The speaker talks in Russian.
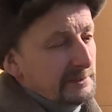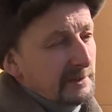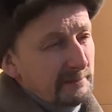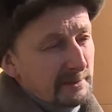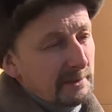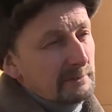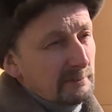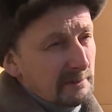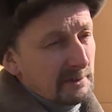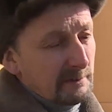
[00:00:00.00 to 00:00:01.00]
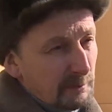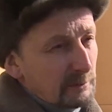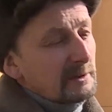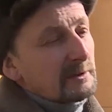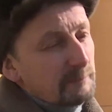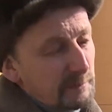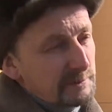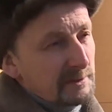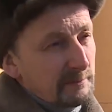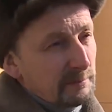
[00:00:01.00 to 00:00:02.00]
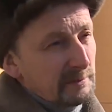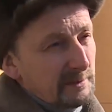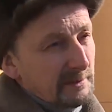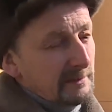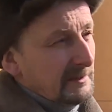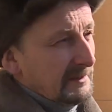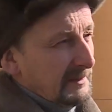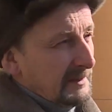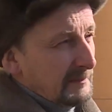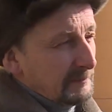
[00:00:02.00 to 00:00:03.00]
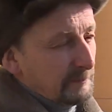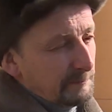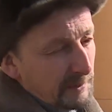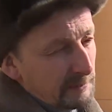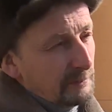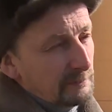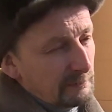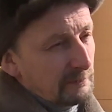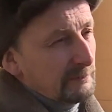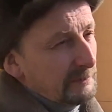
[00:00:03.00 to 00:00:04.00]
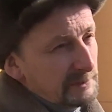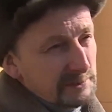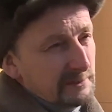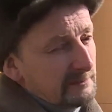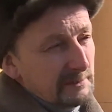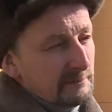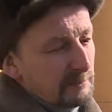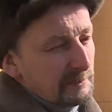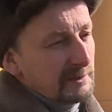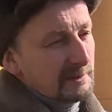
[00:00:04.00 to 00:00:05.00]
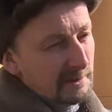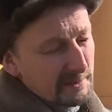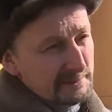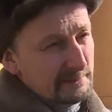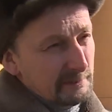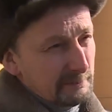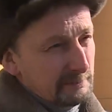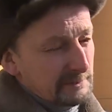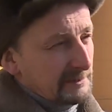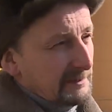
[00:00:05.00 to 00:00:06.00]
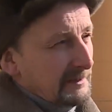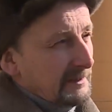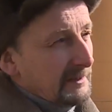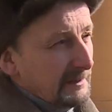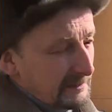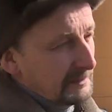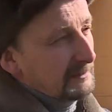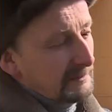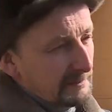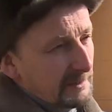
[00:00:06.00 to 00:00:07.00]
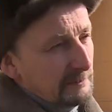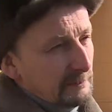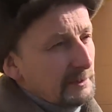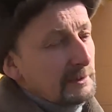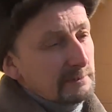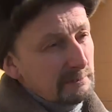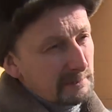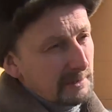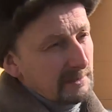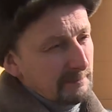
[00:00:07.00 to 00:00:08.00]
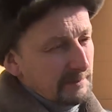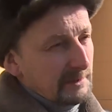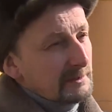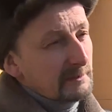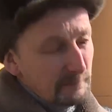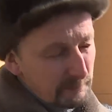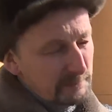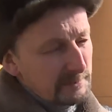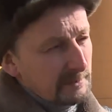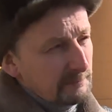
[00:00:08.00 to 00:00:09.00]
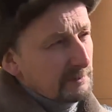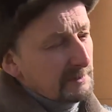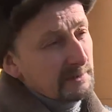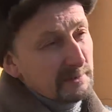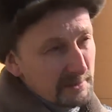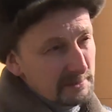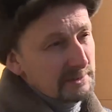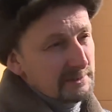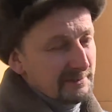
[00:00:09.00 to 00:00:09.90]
человек, который работает, пусть работает. Придет другой человек, будет гораздо хуже. А этот дает результат, поэтому пусть работает дальше.